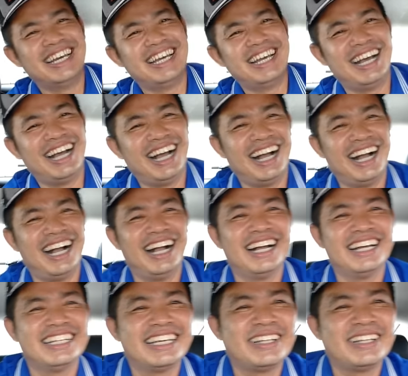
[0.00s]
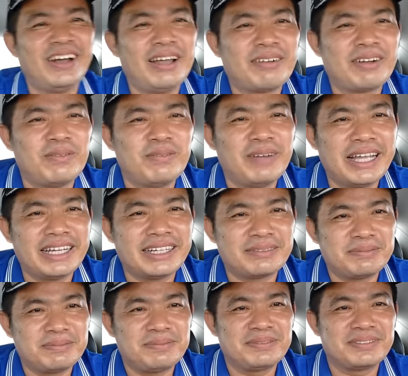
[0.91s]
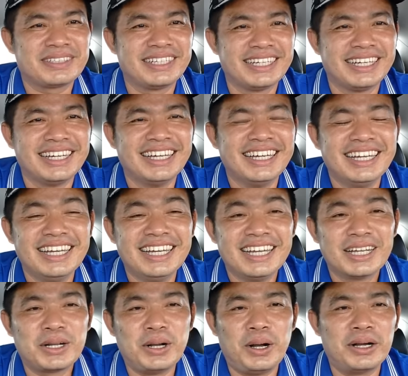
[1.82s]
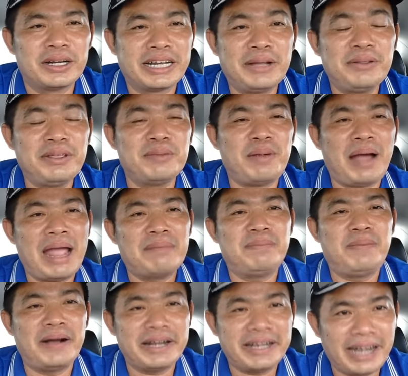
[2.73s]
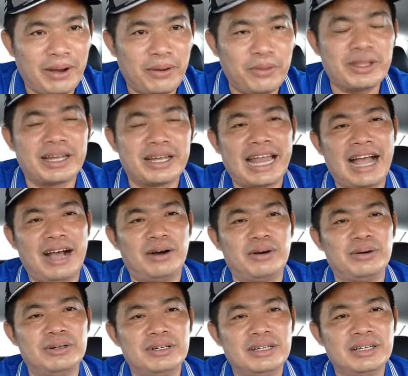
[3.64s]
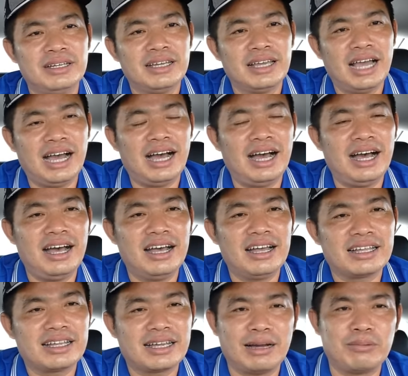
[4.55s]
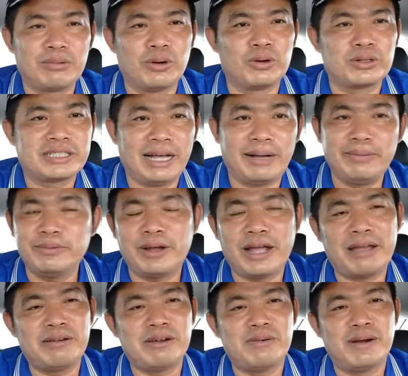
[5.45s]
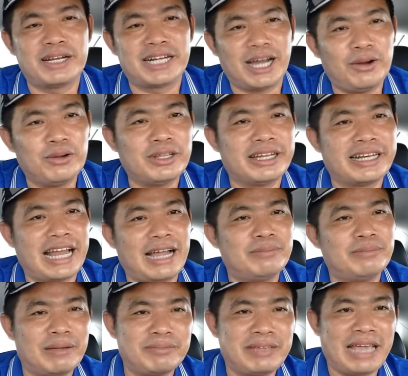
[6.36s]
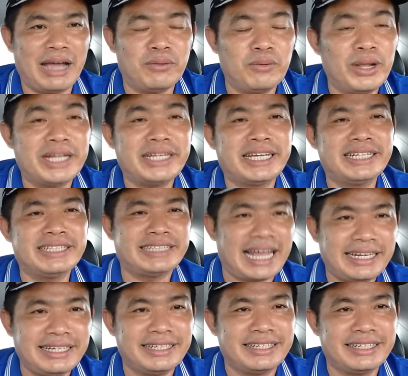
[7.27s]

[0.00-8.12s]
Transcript: à, thì thôi em không biết còn nếu như mà em phấn đấu chừng nào à, công cuộc sống của em phấn đấu chừng nào mà em giải quyết chính sách